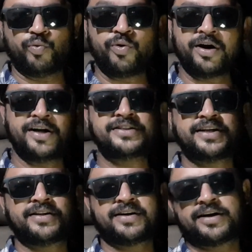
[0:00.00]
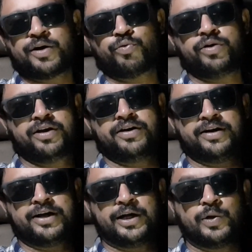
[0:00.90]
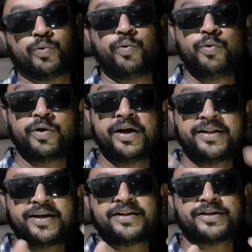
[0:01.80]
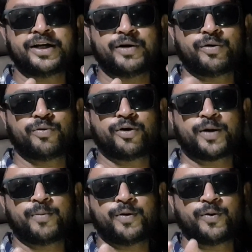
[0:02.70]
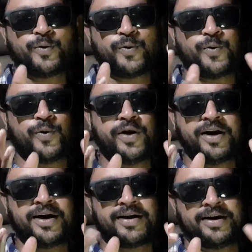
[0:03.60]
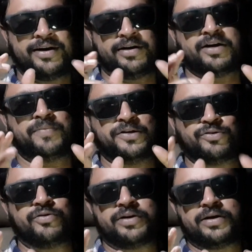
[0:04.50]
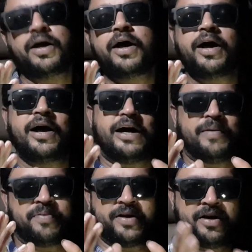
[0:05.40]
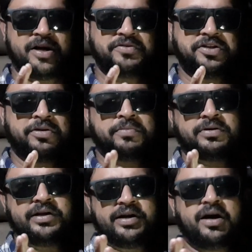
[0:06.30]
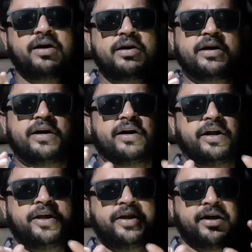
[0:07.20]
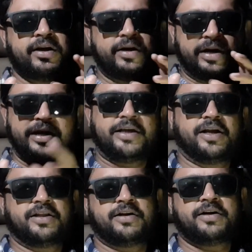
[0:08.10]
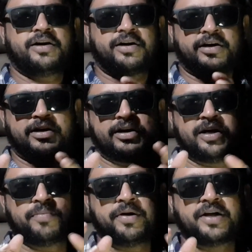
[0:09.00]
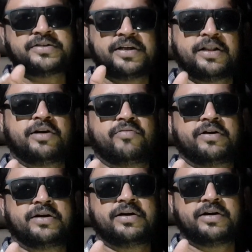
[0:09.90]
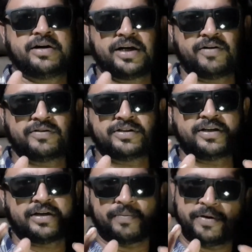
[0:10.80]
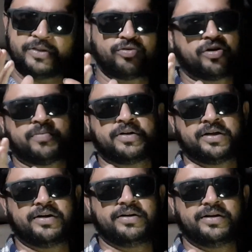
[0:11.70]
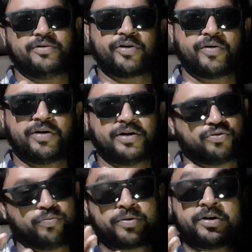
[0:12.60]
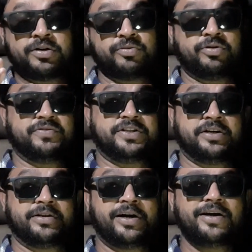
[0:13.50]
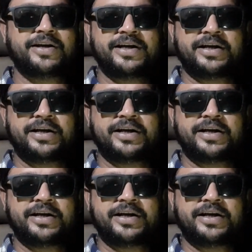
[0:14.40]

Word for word: உங்கள் நெஞ்சில் தான் நான் குடியிருக்கிறேன் உங்கள் இதயத்தில் ஒரு ஓரமாக ஒரு கோயிலாக நான் இருக்கேன் அப்படின்னு சொல்கிறாரு அப்போனா என்ன விஷயம்னு பார்த்தீங்கன்னா நீங்கள் நினைக்கிறதெல்லாம் நான் நல்லபடியாக செஞ்சு தருவேன் நான் வந்து அப்படின்னு சொல்கிற மாதிரி தான் இருக்குது ஓகேவா சூப்பரான ஒரு விஷயந்தான்